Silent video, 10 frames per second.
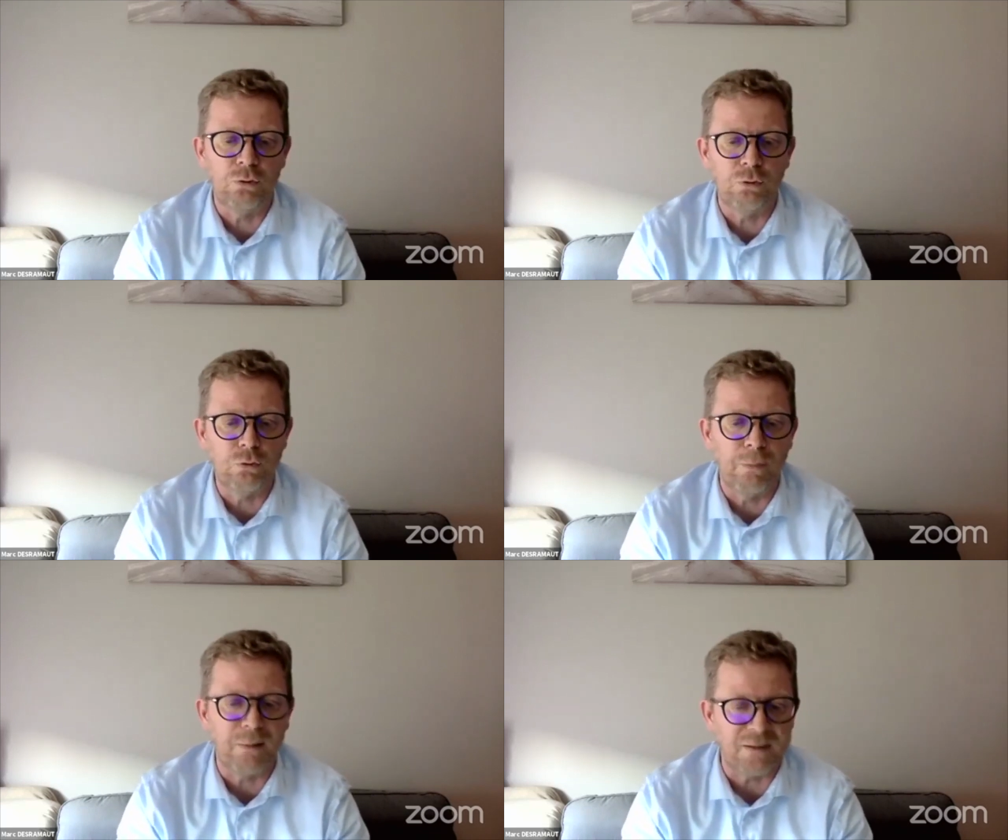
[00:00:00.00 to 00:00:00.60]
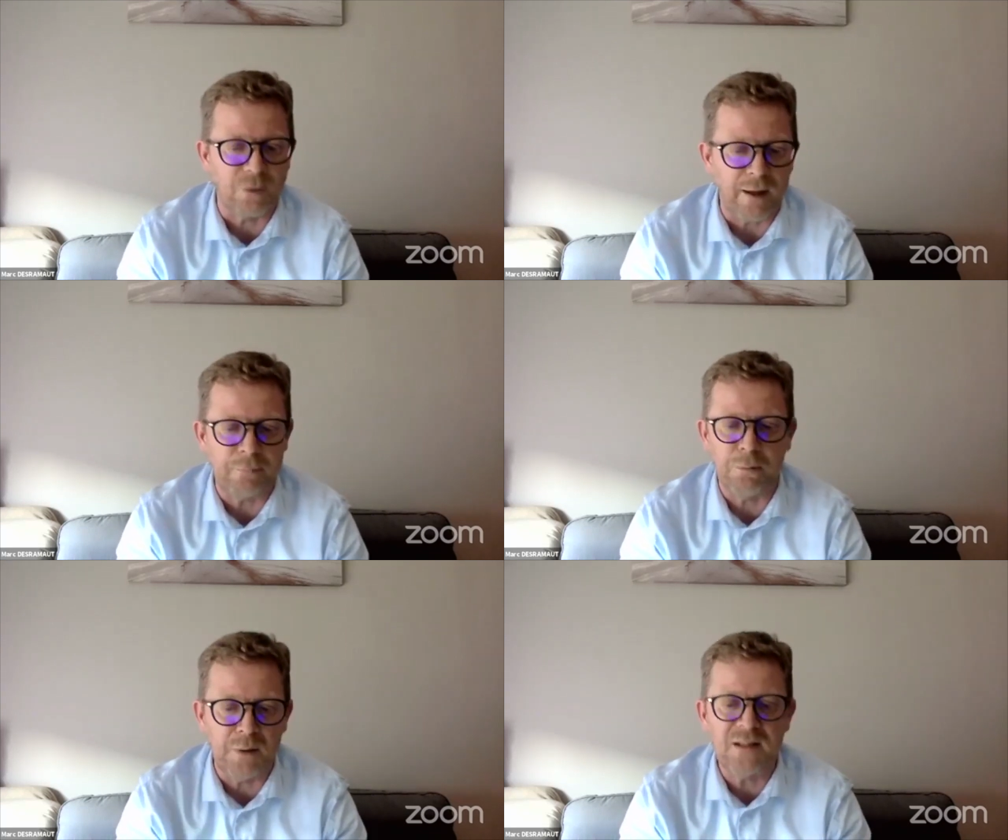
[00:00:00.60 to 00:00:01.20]
du président de la
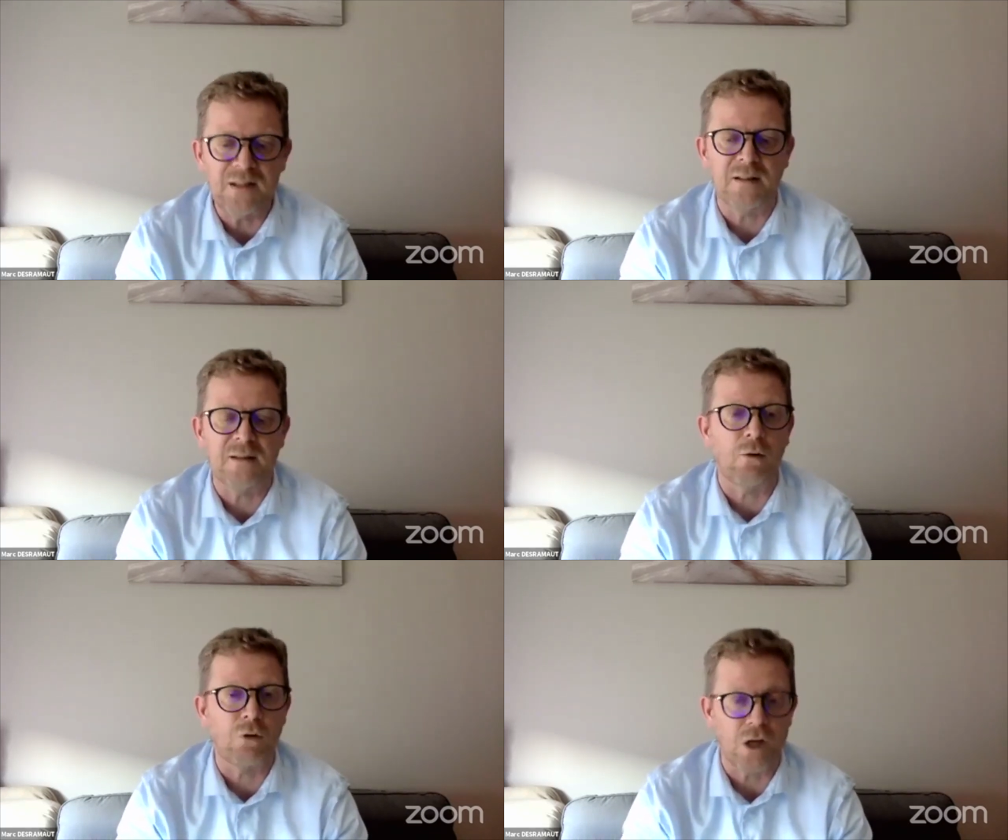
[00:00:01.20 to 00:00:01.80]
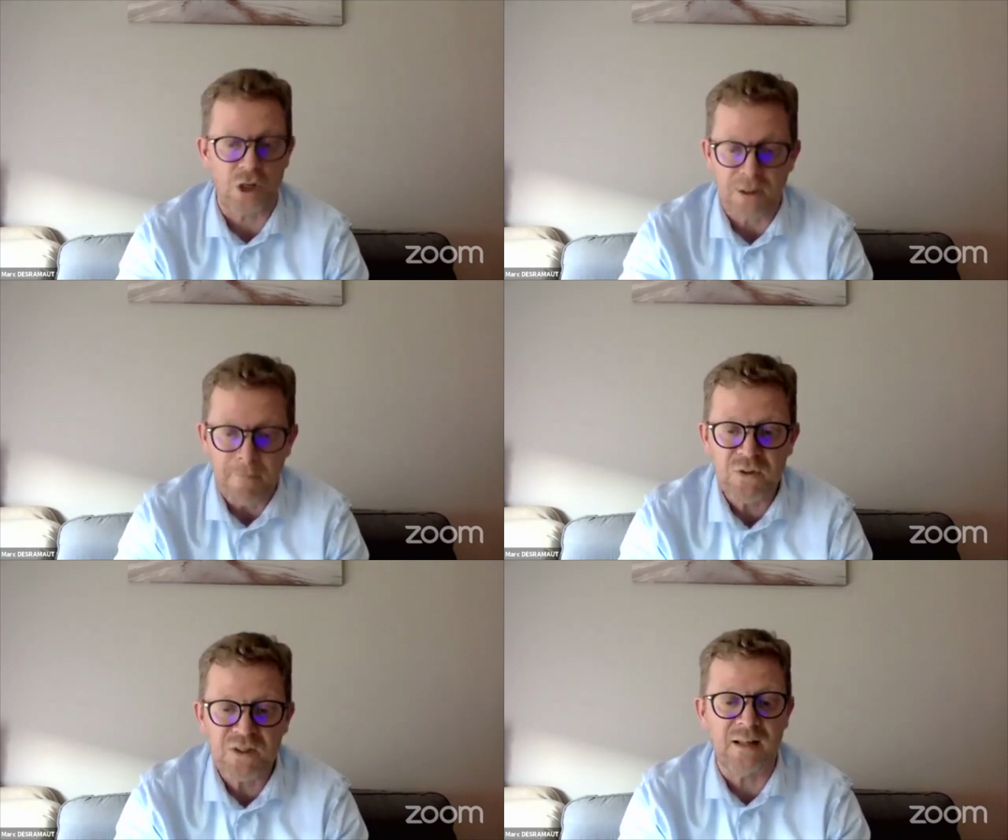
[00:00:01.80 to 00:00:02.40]
République, il s'y était engagé,
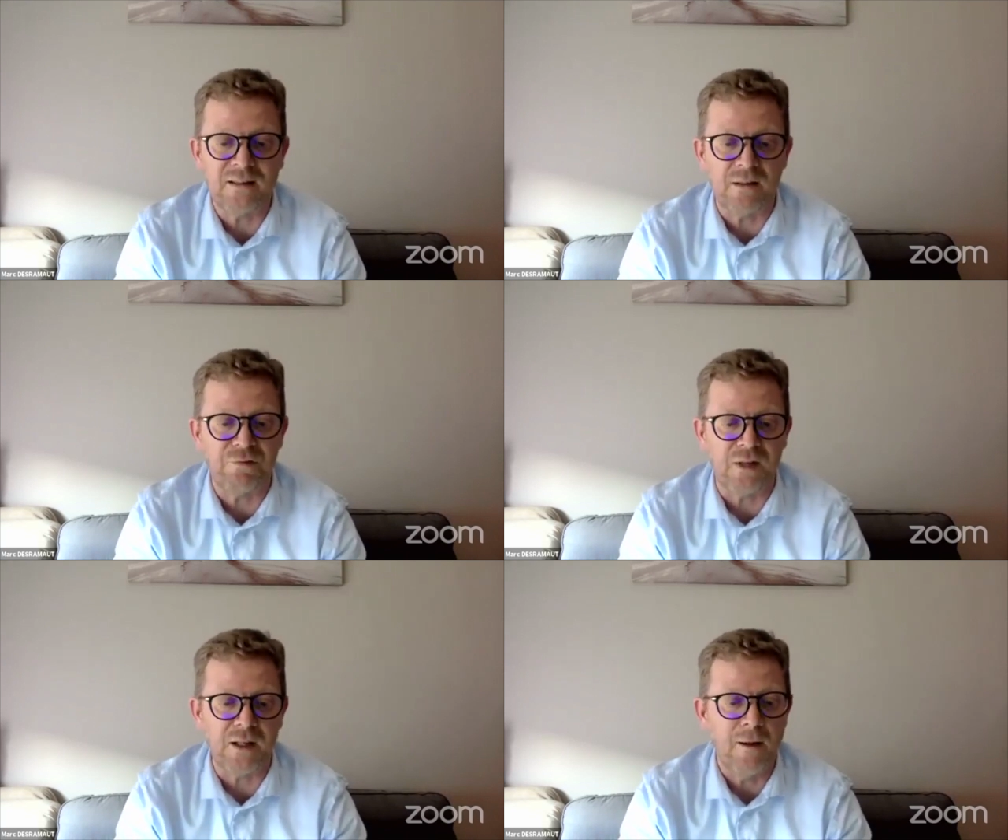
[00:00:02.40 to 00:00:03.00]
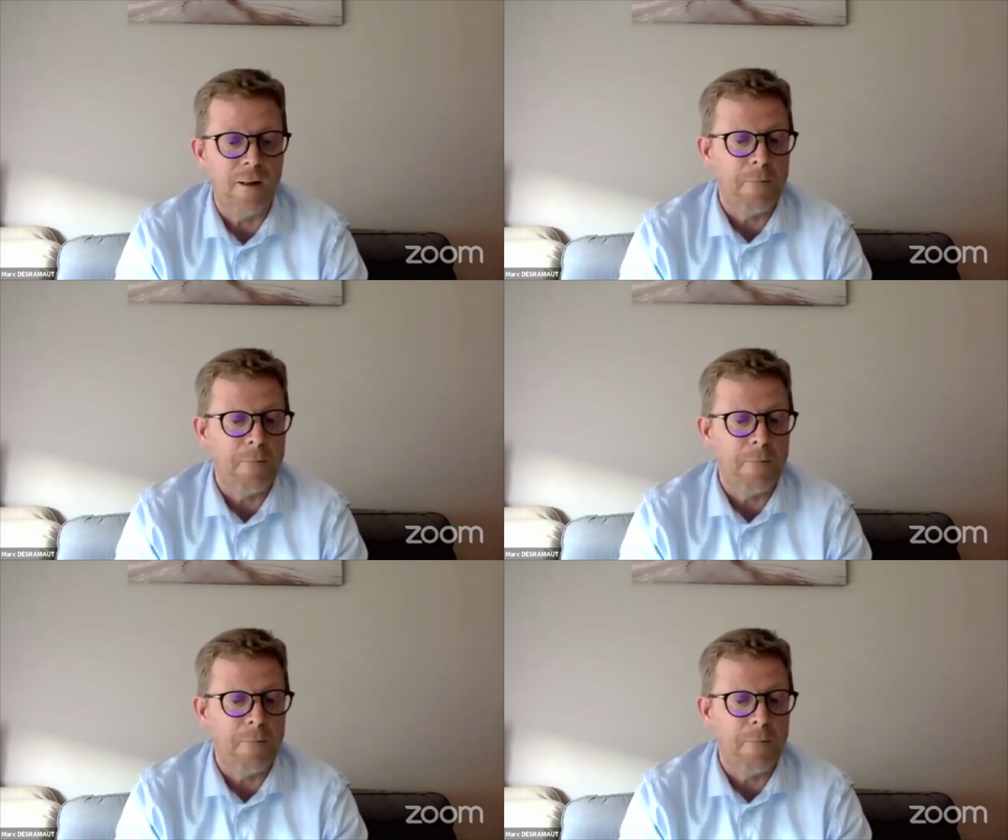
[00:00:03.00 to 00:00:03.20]
ça a été fait,